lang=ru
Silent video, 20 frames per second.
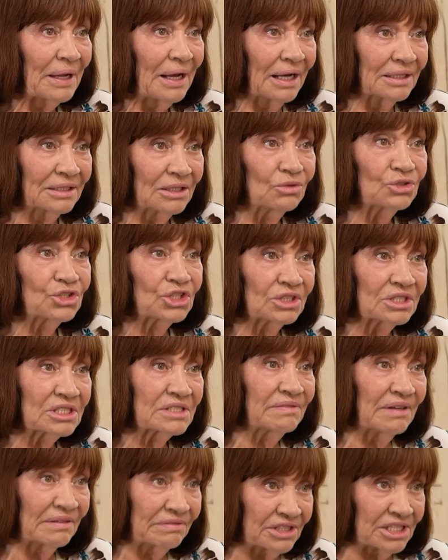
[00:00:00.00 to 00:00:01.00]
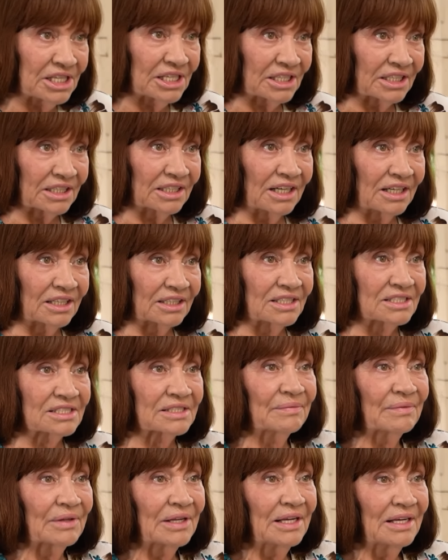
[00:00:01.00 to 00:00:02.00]
Она училась в Авгеке как
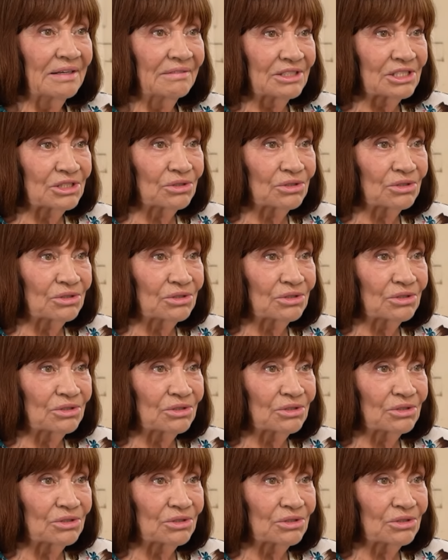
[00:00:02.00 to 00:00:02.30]
раз в